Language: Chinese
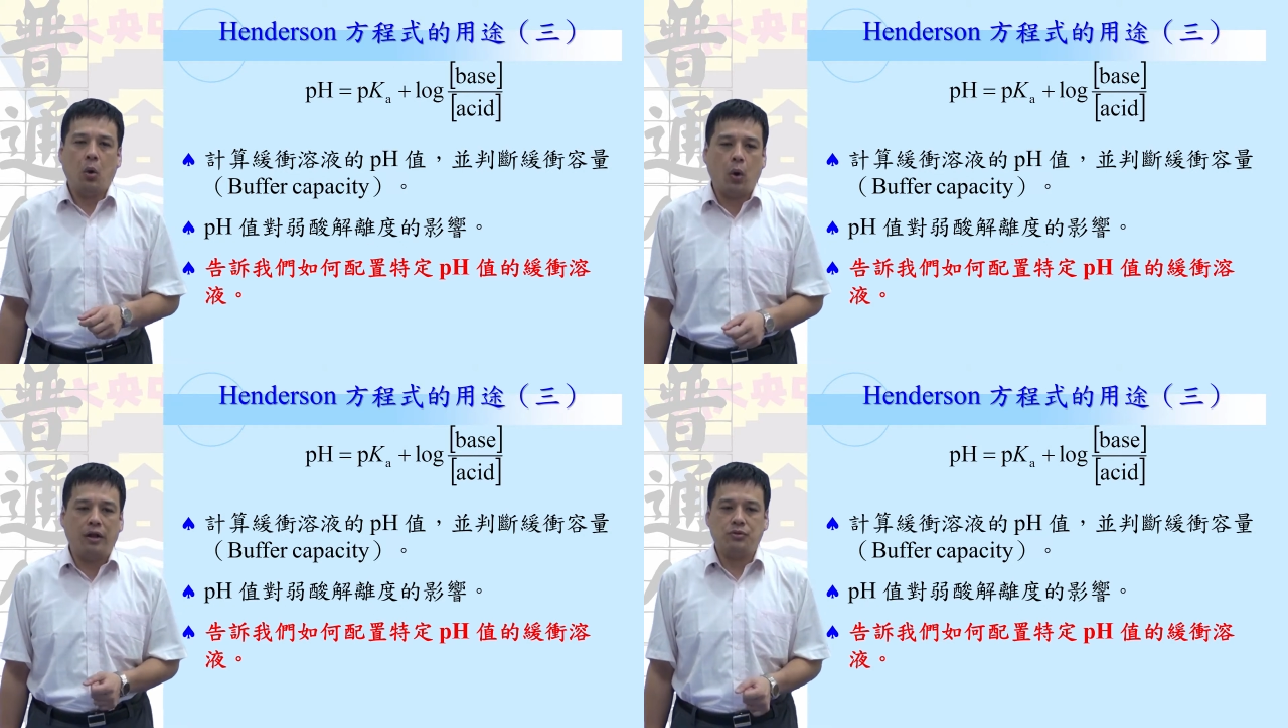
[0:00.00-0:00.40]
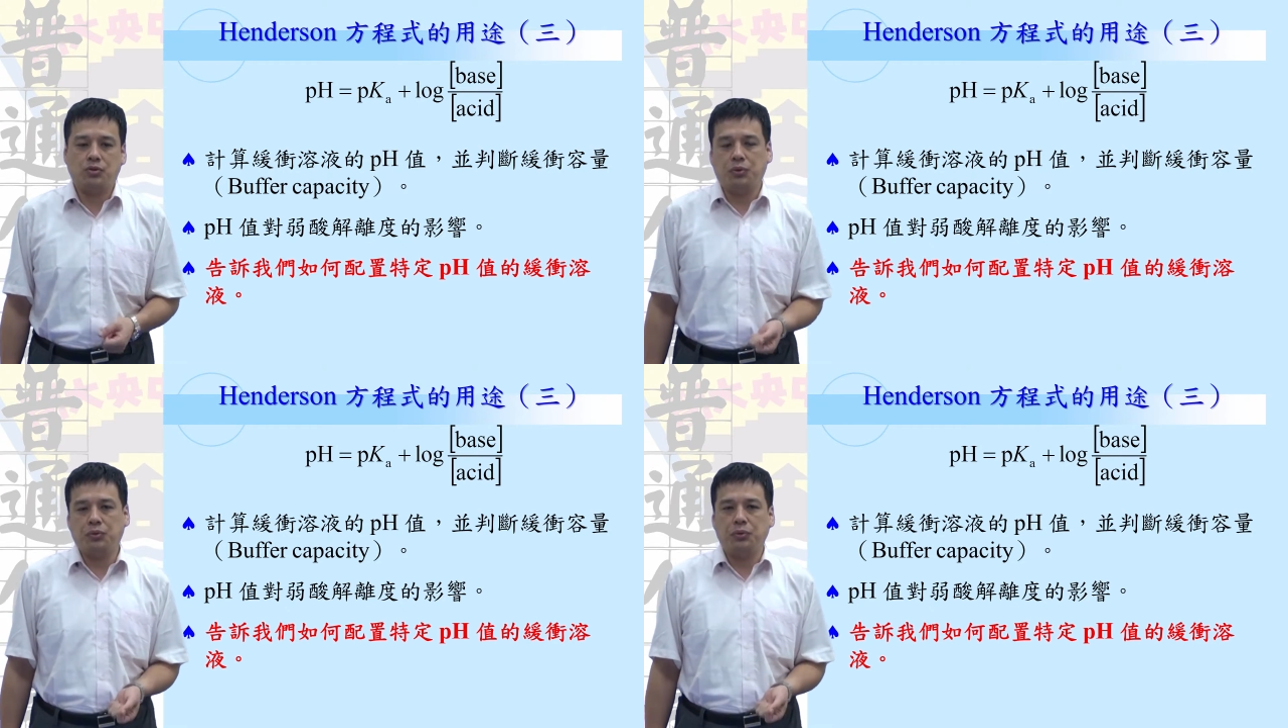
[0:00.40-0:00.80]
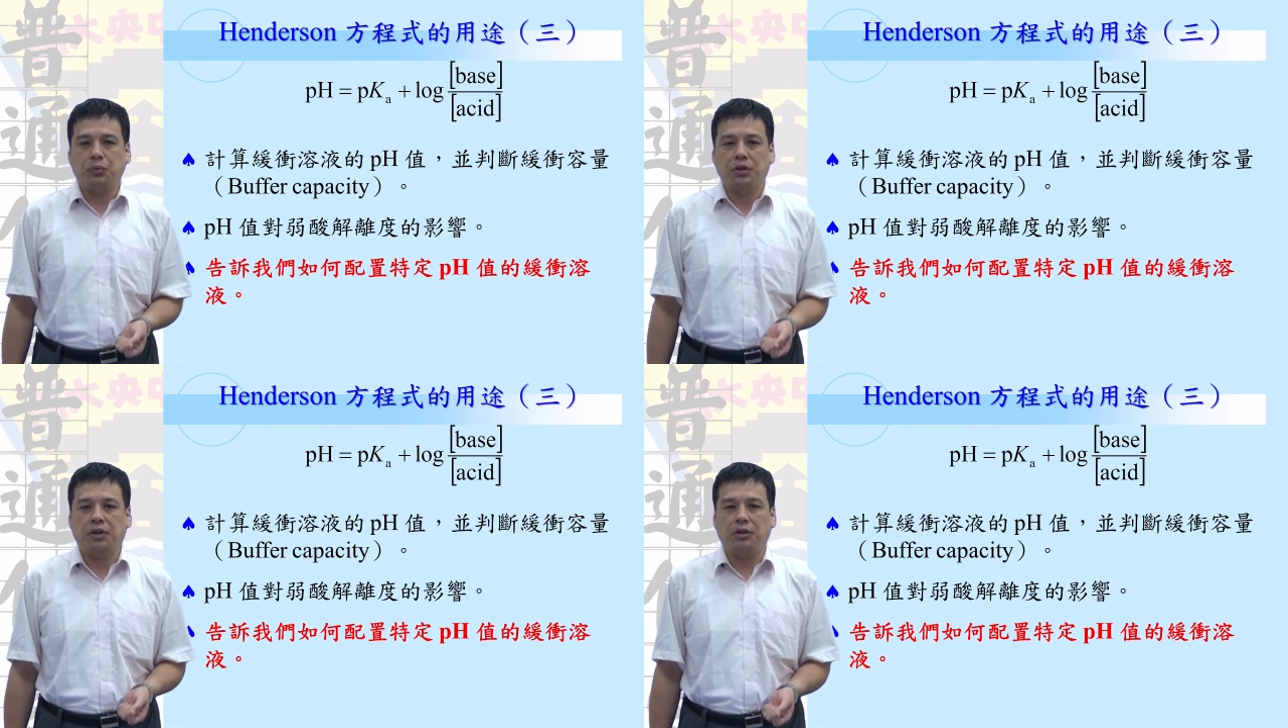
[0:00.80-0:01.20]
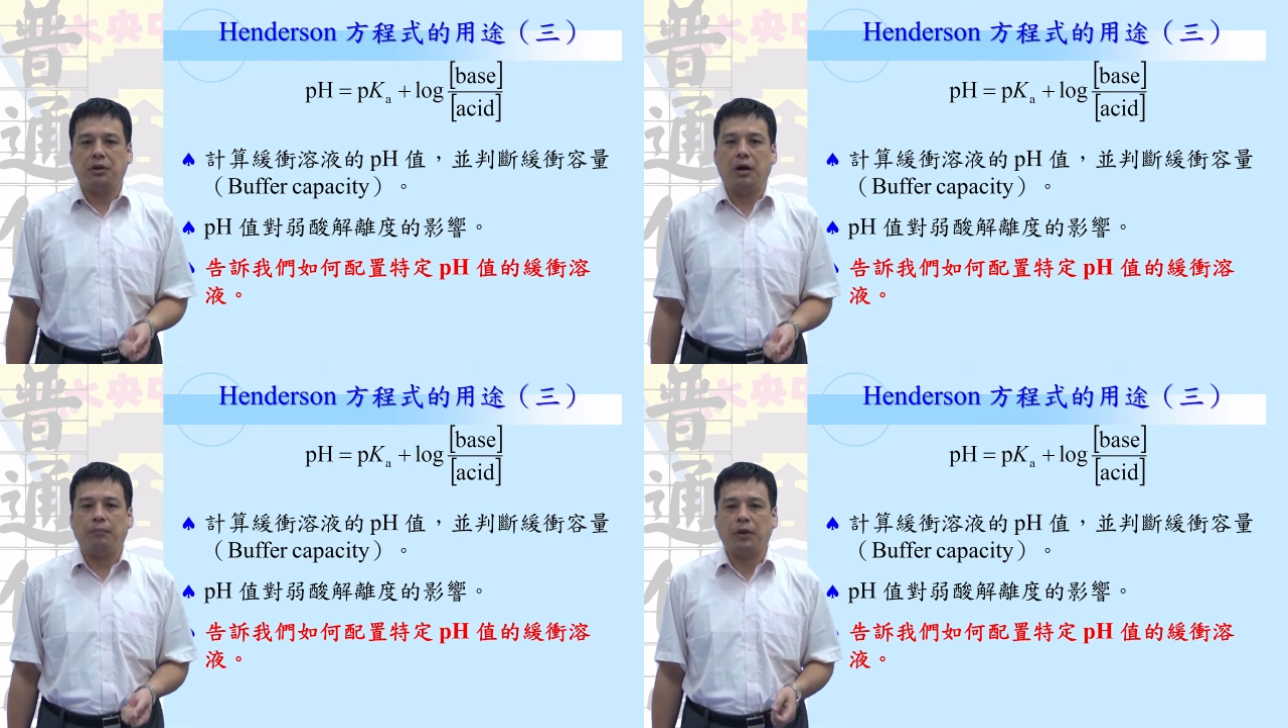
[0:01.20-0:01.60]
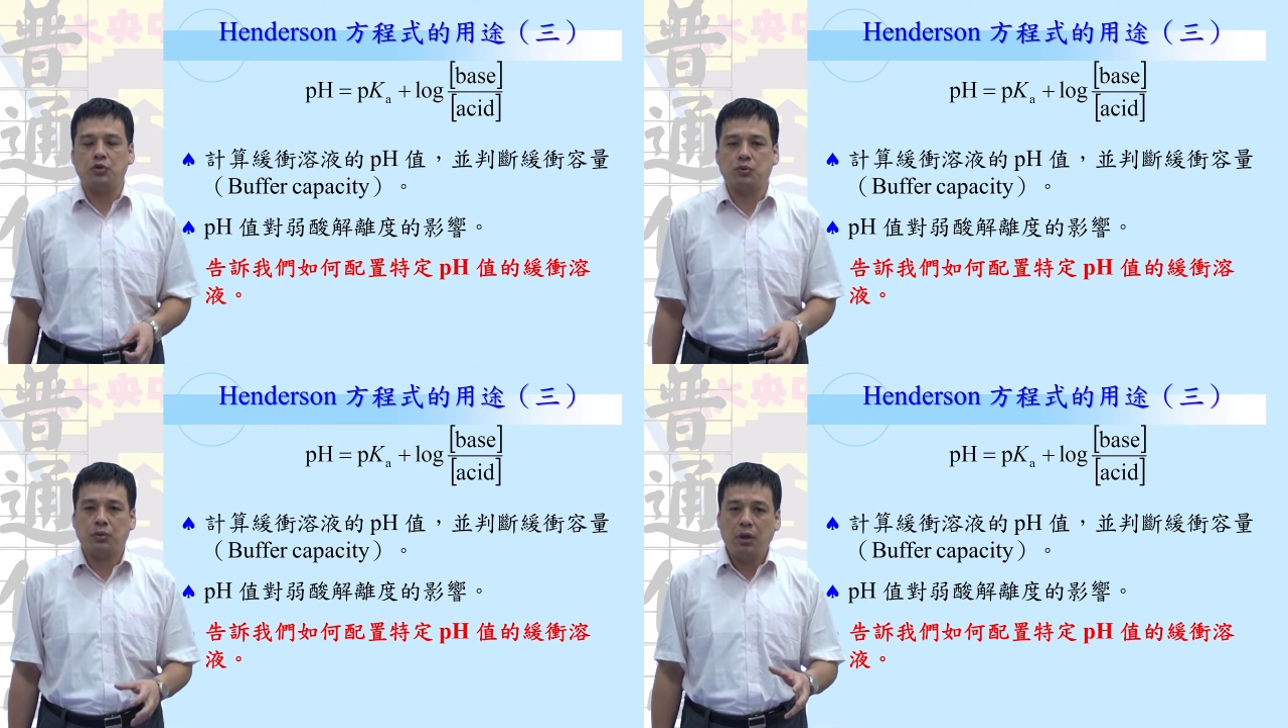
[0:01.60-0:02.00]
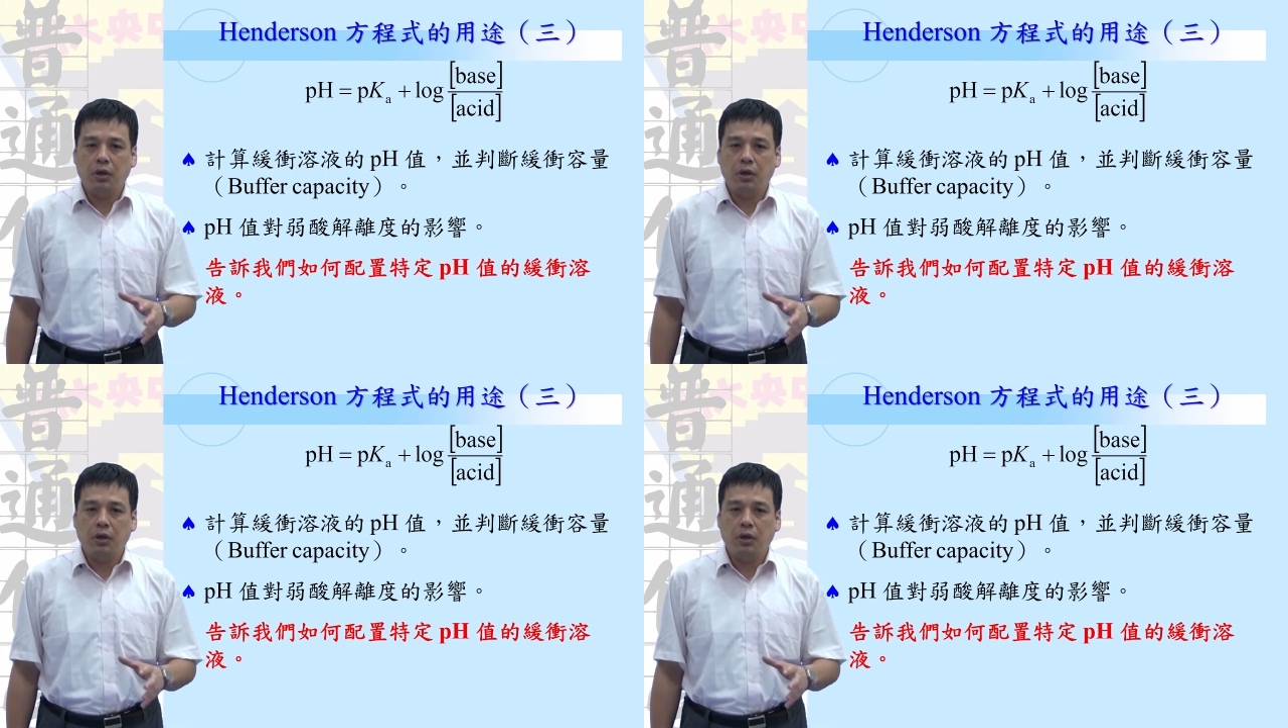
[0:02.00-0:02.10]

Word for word: 缓冲溶液啊，那就是。